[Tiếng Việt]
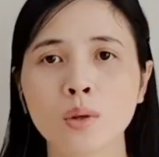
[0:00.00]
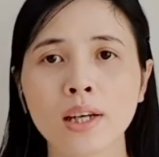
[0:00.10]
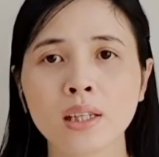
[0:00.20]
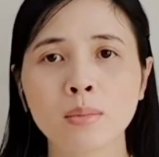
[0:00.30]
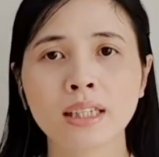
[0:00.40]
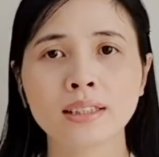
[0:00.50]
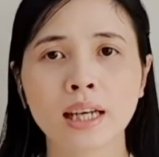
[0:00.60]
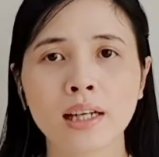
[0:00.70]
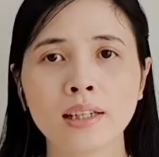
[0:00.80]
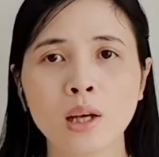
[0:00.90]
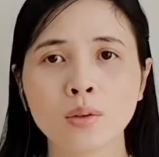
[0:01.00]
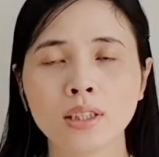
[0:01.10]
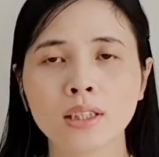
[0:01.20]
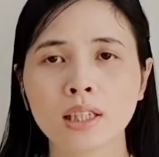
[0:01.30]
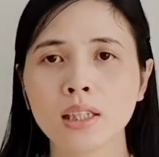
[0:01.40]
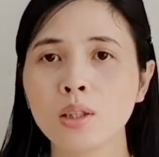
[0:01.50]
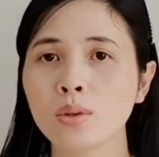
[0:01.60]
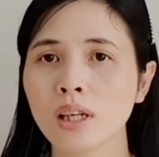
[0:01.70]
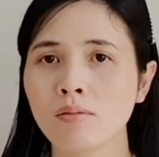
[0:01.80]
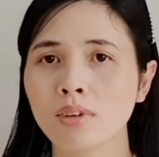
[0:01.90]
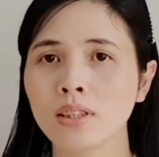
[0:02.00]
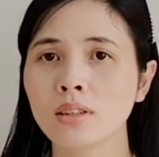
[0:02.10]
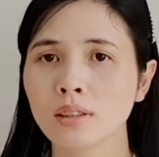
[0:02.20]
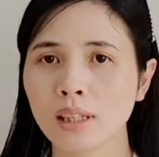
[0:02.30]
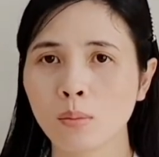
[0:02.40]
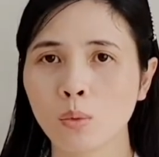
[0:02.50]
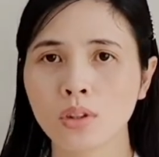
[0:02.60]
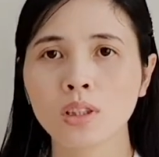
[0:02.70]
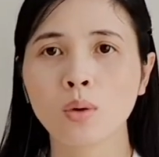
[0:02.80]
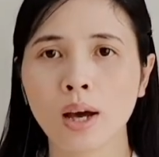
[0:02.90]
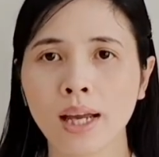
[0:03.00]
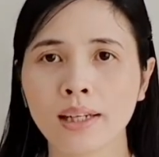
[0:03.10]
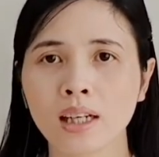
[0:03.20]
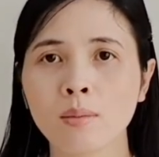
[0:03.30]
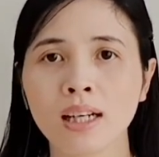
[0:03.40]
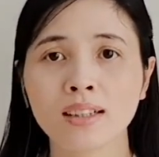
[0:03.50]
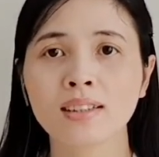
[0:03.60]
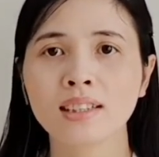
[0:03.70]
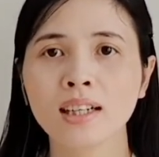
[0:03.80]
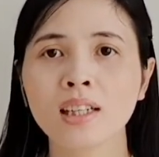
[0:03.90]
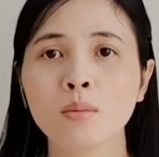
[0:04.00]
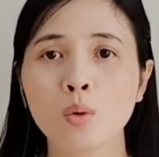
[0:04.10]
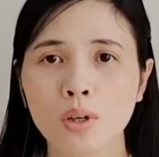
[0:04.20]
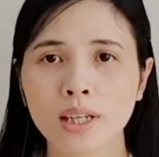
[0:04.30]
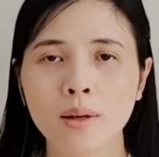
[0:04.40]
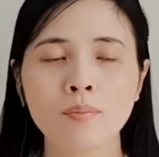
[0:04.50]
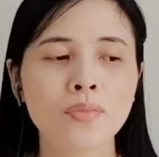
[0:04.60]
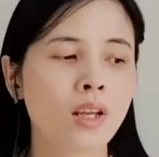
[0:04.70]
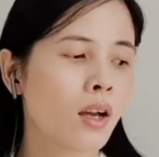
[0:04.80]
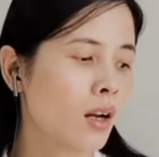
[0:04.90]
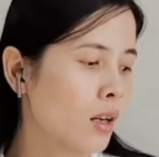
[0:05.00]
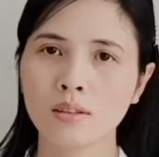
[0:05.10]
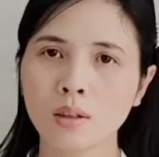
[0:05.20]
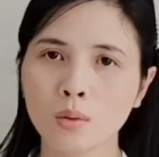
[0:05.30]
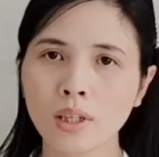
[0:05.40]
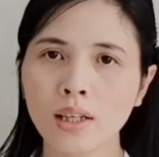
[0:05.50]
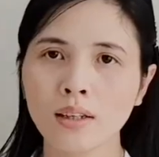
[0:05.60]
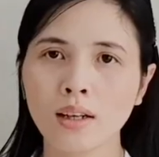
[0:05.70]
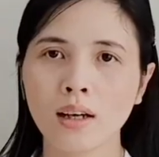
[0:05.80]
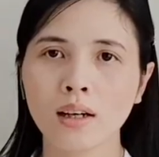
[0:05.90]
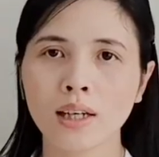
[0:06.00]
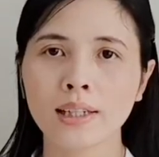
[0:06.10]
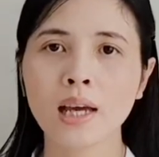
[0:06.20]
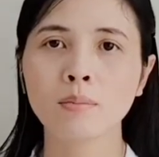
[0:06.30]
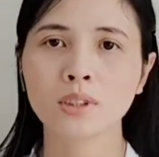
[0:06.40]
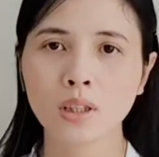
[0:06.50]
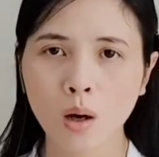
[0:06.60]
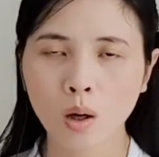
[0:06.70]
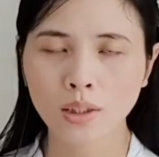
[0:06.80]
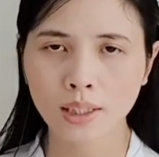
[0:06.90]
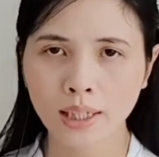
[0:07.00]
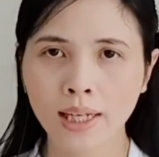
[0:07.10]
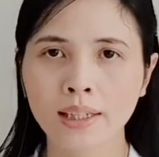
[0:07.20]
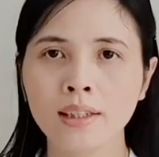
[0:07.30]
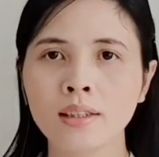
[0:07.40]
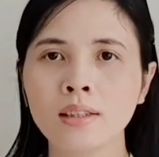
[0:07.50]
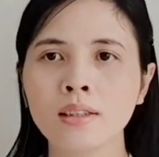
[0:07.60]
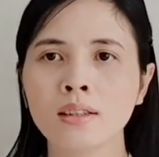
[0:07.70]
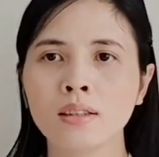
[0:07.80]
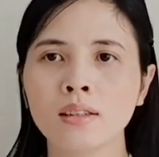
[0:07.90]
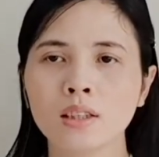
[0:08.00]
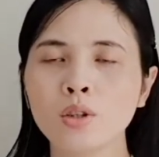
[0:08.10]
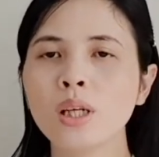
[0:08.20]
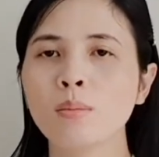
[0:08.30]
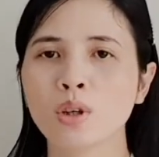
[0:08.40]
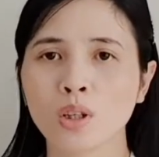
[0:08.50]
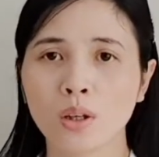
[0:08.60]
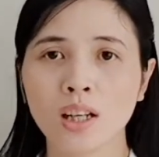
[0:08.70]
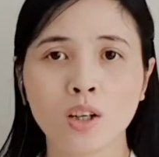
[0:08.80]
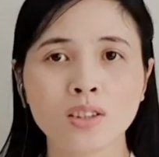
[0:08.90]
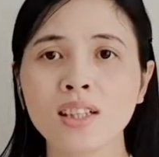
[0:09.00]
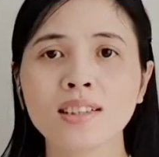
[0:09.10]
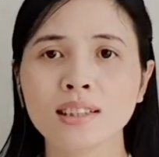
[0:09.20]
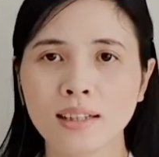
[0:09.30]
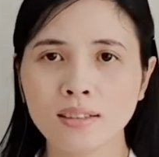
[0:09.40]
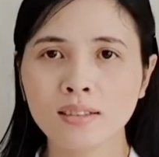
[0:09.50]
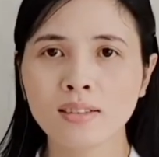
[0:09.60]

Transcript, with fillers: đây thì mình sẽ nêu ra những cái ưu điểm và nhược điểm của từng loại để các bạn cân nhắc khi mua nhé đầu tiên là cái đệm chữ O như thế này ưu điểm của nó là nó rất là sẵn